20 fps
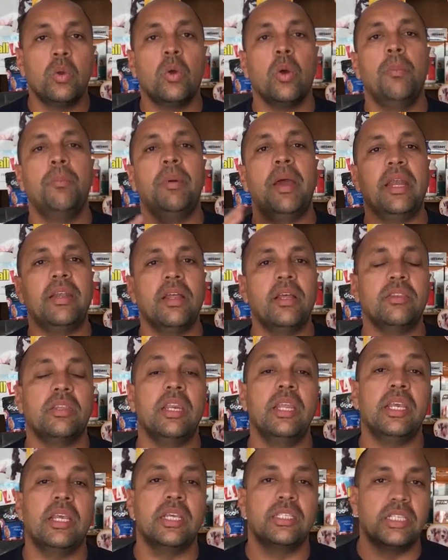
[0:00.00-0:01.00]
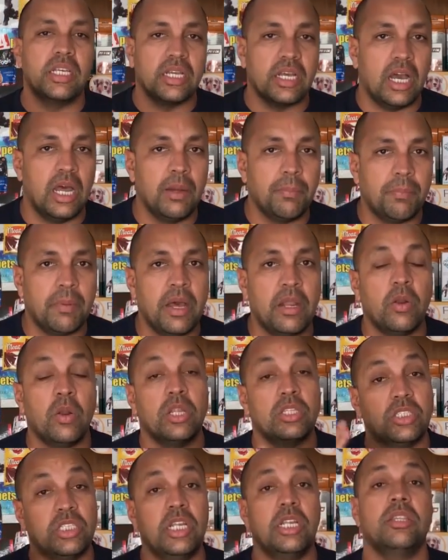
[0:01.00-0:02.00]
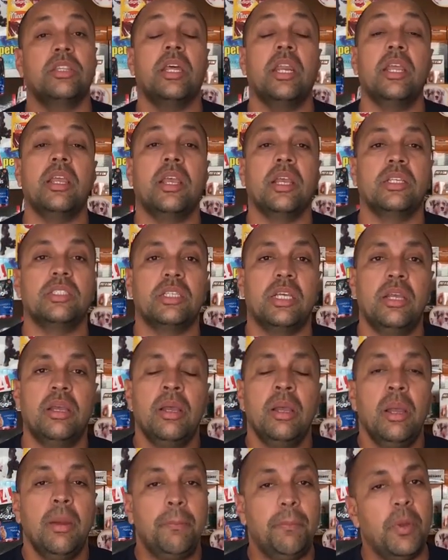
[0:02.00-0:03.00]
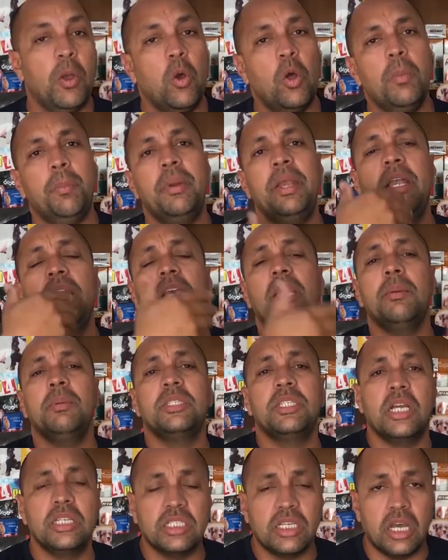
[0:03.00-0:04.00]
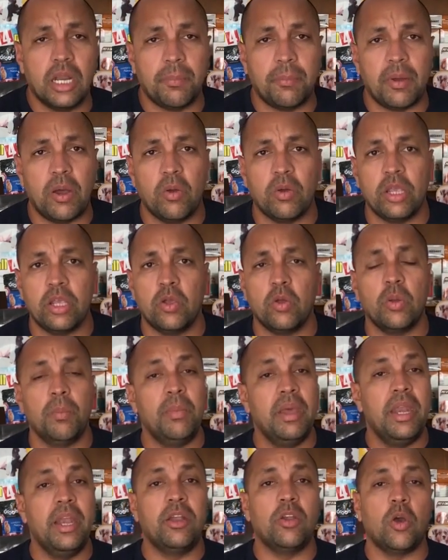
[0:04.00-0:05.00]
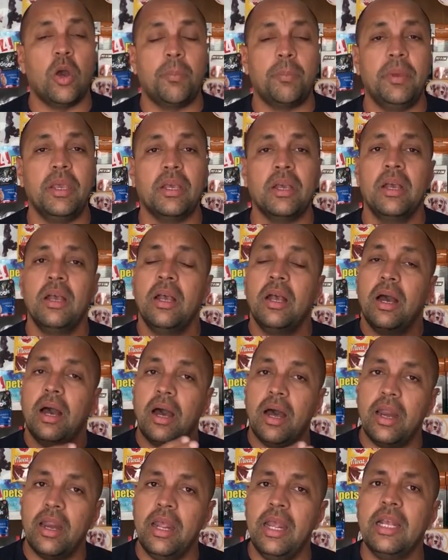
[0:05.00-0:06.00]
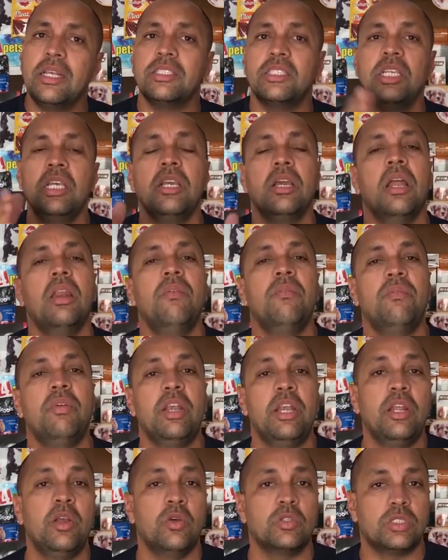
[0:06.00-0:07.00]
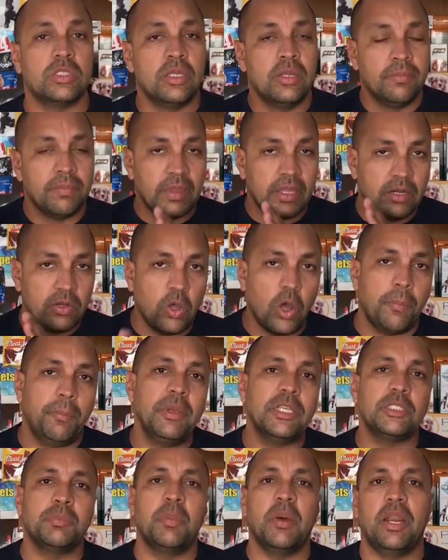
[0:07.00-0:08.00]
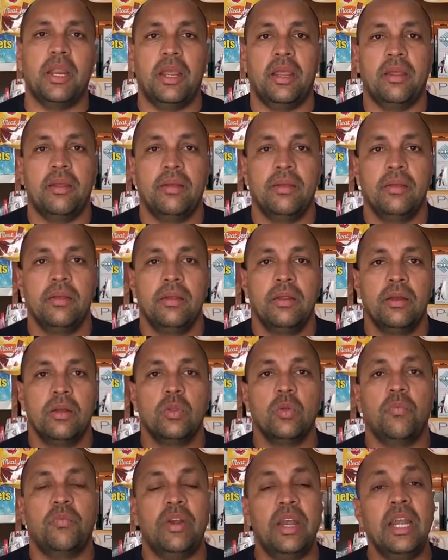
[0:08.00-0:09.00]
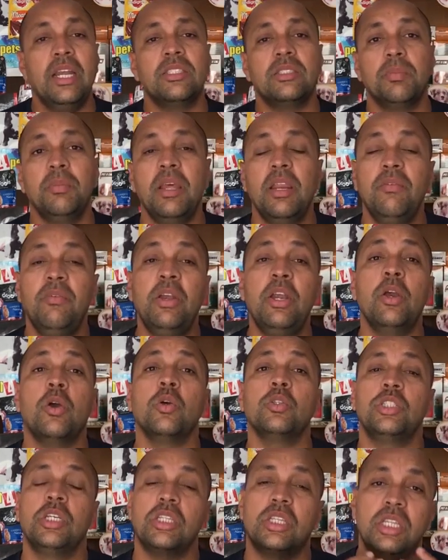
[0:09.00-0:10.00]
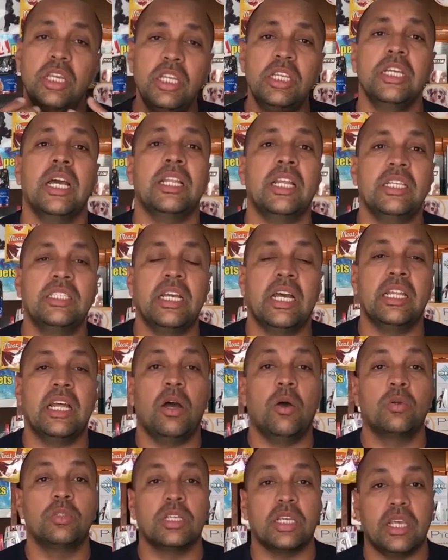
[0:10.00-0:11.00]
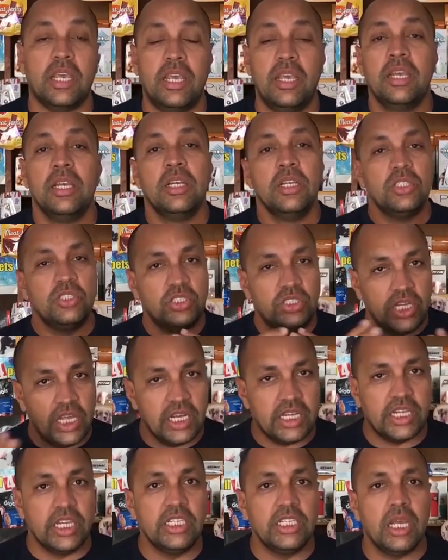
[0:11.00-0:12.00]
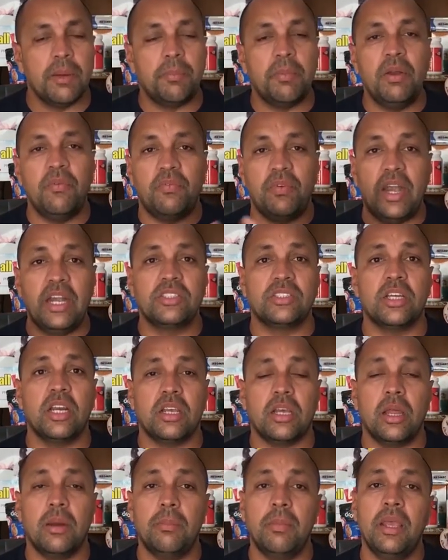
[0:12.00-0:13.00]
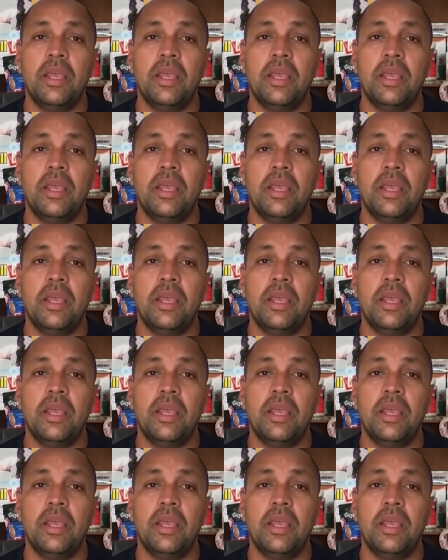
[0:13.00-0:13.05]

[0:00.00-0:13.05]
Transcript: उनको बेटर तरीके से खान पान और अच्छे तरीके से प्योर ब्रीड की भी जज कर पाओगे क्योंकि मेरे टॉपिक हर एक सिंगल वीडियो टॉपिक्स पर हैं तो फ्रेंड्स मेरी वीडियो को जितनी ज़्यादा से ज़्यादा हो सके शेयर कीजिए अपने फ्रेंड सर्कल